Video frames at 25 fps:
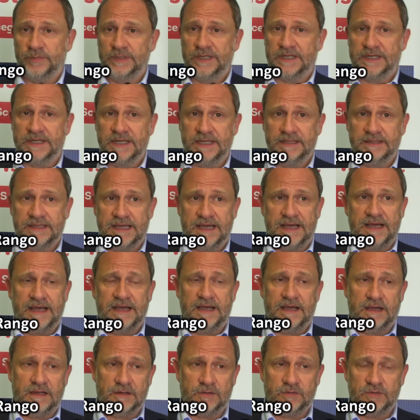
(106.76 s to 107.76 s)
proprio perché
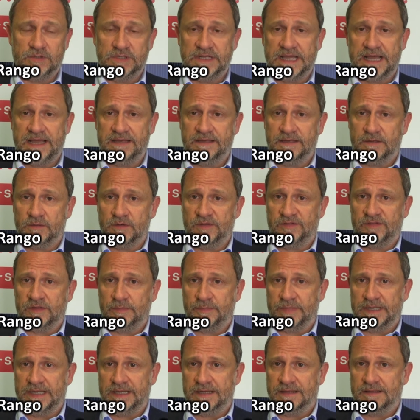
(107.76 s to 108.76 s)
da alcuni anni a
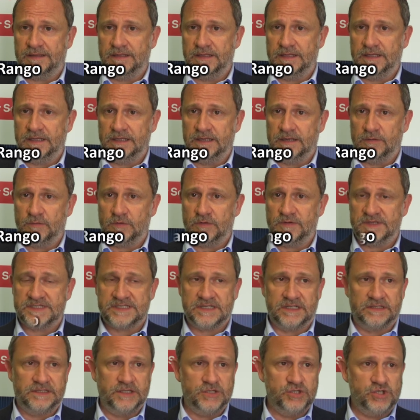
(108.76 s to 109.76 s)
questa parte la nuova
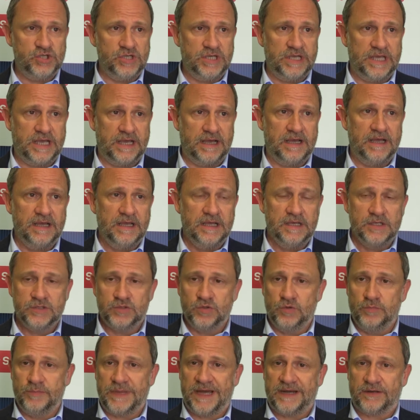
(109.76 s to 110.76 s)
strategia
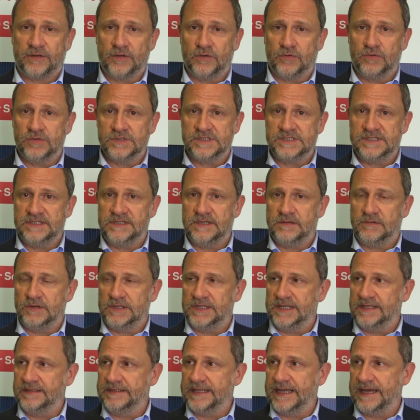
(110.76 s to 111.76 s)
sul marchio consiglia è
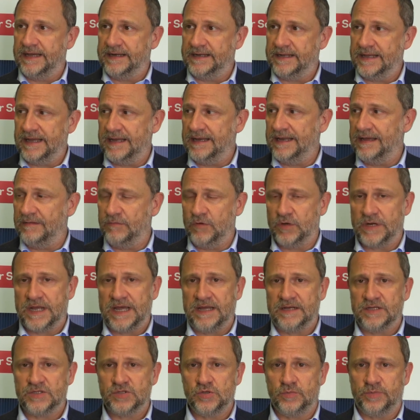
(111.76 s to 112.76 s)
quella di andare a
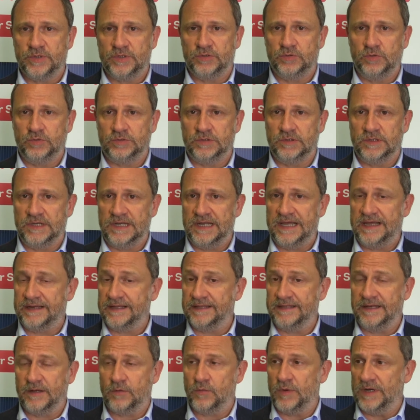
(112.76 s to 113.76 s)
lavorare soprattutto
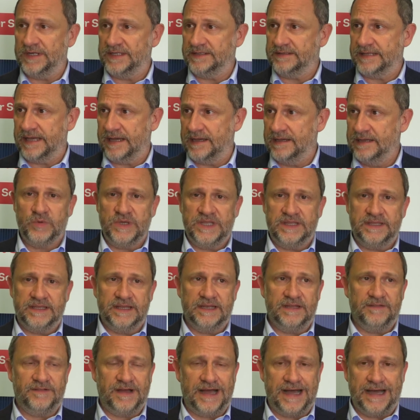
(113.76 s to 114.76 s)
nell'area della qualità,
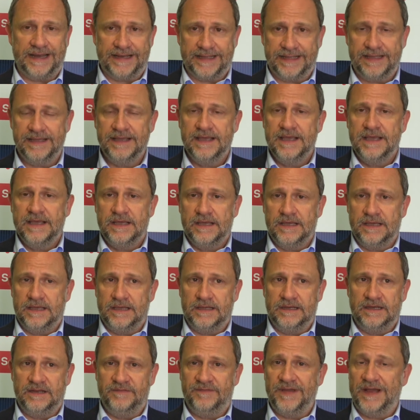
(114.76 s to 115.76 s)
quindi elevare
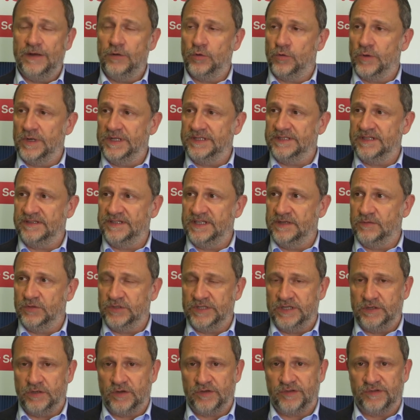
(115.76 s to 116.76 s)
eh, il livello
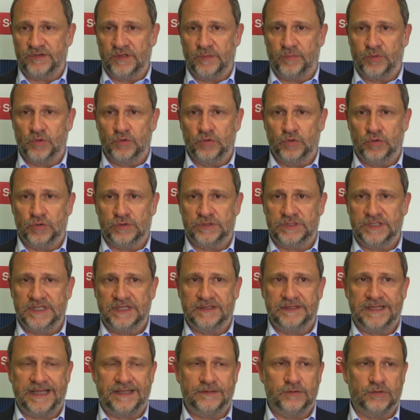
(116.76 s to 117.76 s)
qualitativo dei nostri prodotti
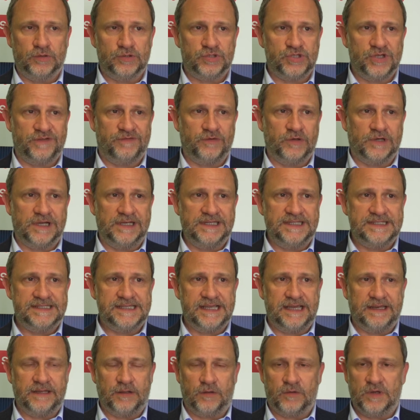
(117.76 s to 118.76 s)
andandoci a
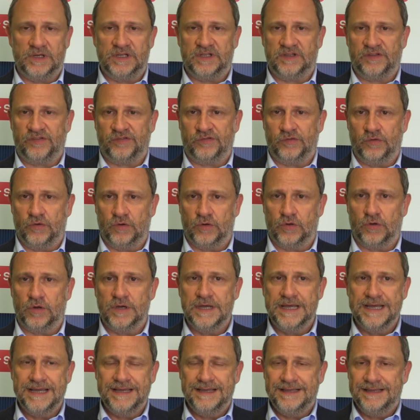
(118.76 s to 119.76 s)
focalizzare in quelli che
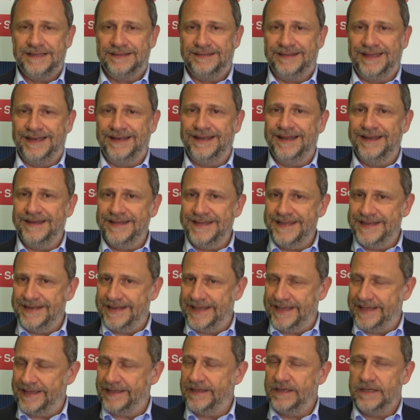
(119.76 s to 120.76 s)
sono delle
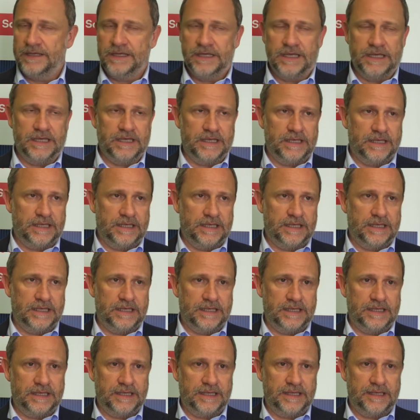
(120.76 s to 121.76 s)
linee
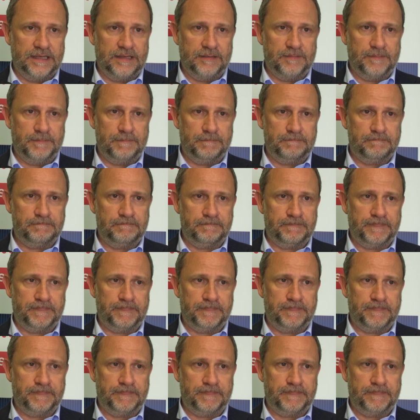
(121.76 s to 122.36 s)
eh,